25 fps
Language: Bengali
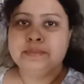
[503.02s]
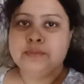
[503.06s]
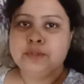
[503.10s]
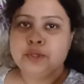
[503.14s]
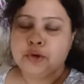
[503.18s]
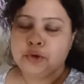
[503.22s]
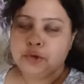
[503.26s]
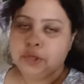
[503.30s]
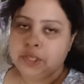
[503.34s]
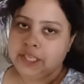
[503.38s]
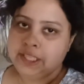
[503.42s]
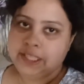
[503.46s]

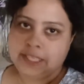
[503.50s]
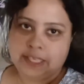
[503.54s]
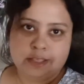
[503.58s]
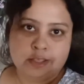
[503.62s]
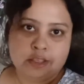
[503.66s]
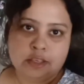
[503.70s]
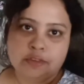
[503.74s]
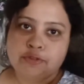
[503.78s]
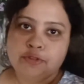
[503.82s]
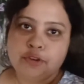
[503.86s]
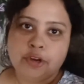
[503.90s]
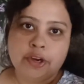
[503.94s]
যখন এই
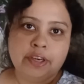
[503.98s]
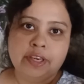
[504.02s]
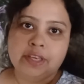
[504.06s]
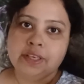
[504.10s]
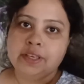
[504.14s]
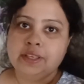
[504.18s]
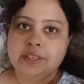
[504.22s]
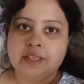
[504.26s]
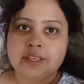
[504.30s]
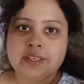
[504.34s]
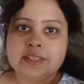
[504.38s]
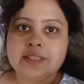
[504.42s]
চেস্টার ড্রয়ারটা
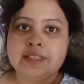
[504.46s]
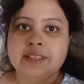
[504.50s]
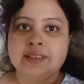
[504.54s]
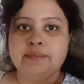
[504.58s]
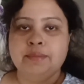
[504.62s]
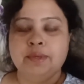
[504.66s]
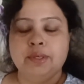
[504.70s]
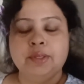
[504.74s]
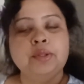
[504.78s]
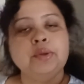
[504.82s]
কিনেছিলাম না